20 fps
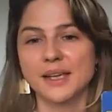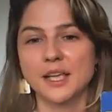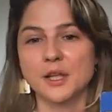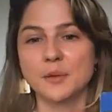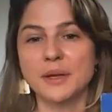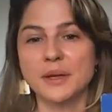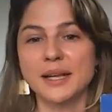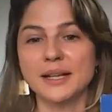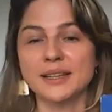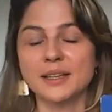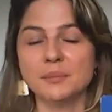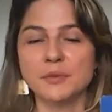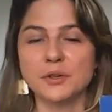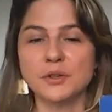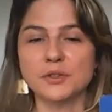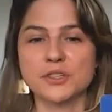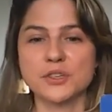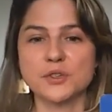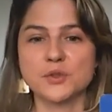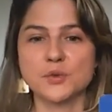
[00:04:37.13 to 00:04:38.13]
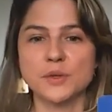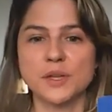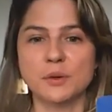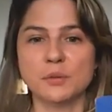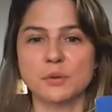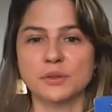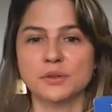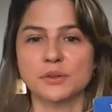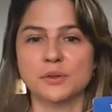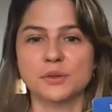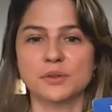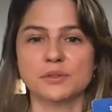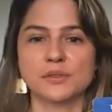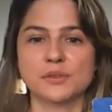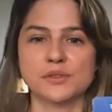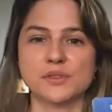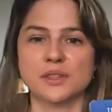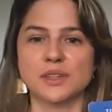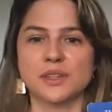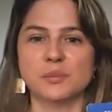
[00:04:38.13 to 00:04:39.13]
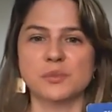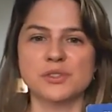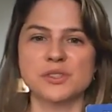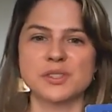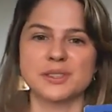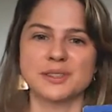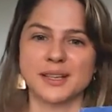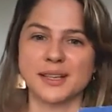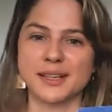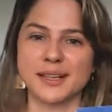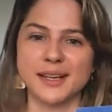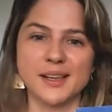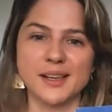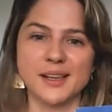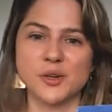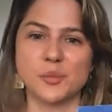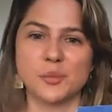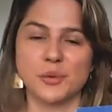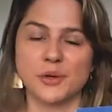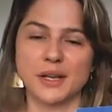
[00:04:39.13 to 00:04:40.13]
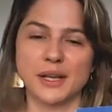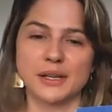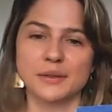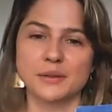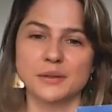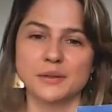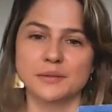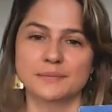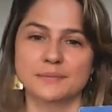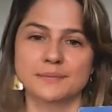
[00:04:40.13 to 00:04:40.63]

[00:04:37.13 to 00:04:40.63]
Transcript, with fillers: Y Miguel también nos ayuda cuando nos sentimos estancados por algo,